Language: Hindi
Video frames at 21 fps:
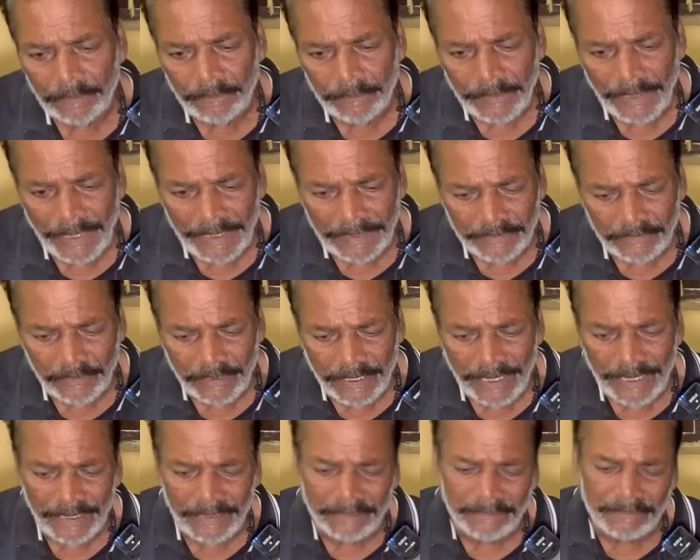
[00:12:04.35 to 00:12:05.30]
पैर तो
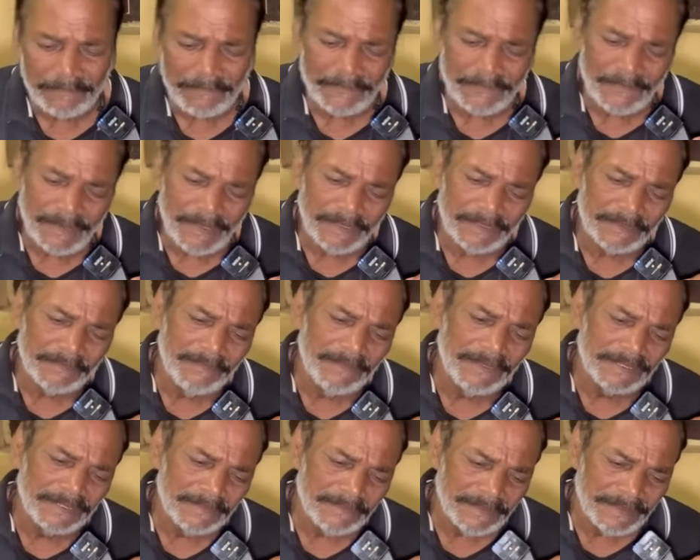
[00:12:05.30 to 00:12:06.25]
खैर खत्म ही
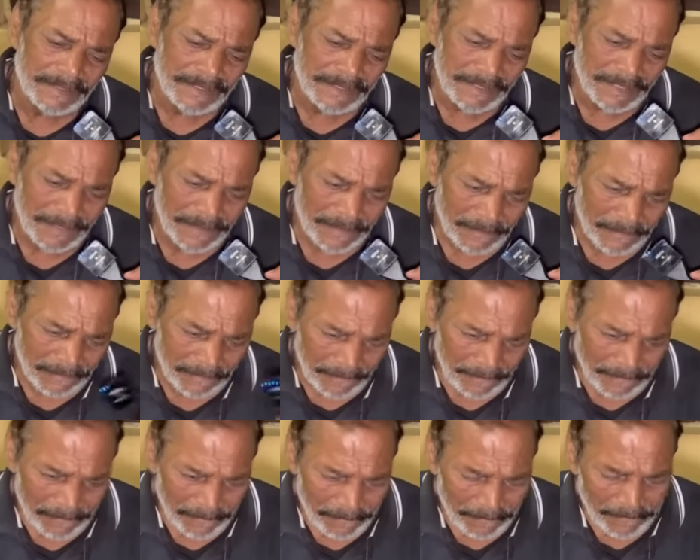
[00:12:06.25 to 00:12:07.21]
समझिए पैर
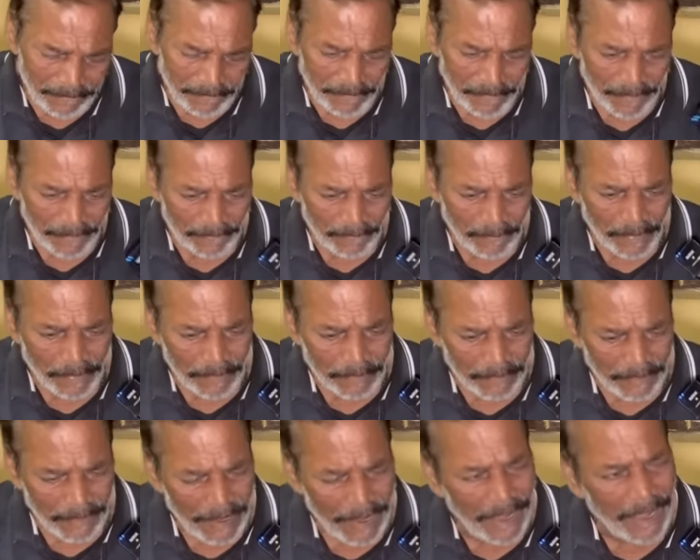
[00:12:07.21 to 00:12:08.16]
खत्म ही है
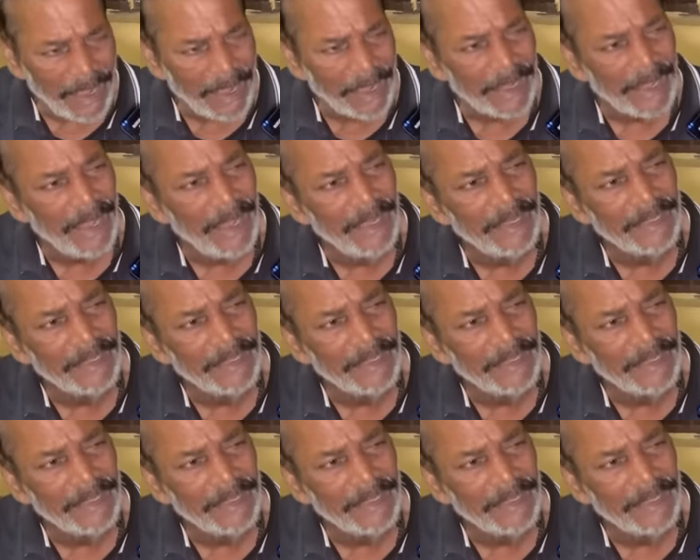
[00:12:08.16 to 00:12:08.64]
कहाँ कहाँ